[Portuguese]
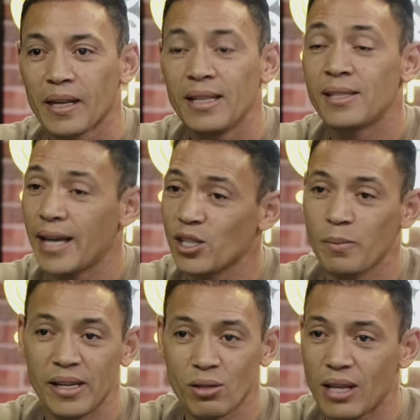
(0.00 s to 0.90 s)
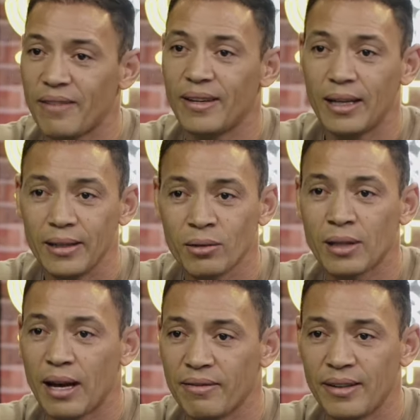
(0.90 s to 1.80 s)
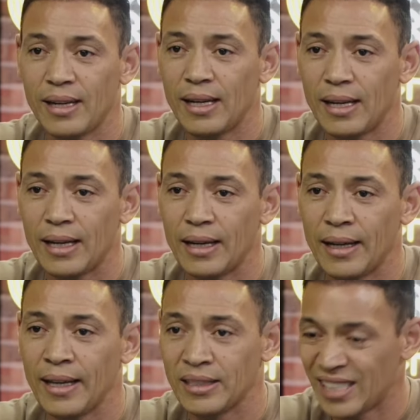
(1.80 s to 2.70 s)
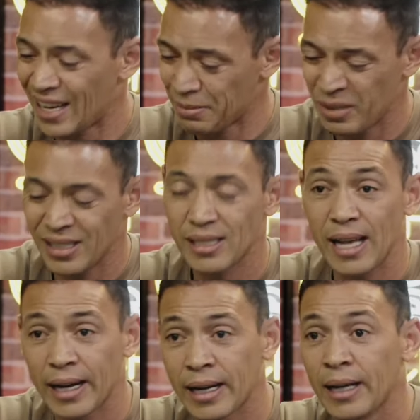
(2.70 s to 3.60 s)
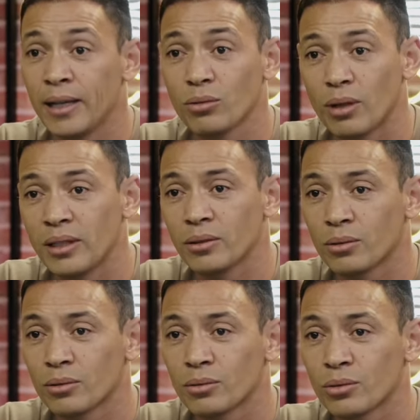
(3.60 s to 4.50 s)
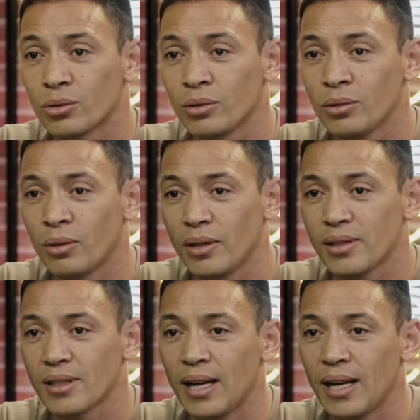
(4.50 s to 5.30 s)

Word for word: Em seis meses eu estava eu tava, é, já me destacando ali nos no, no juniores,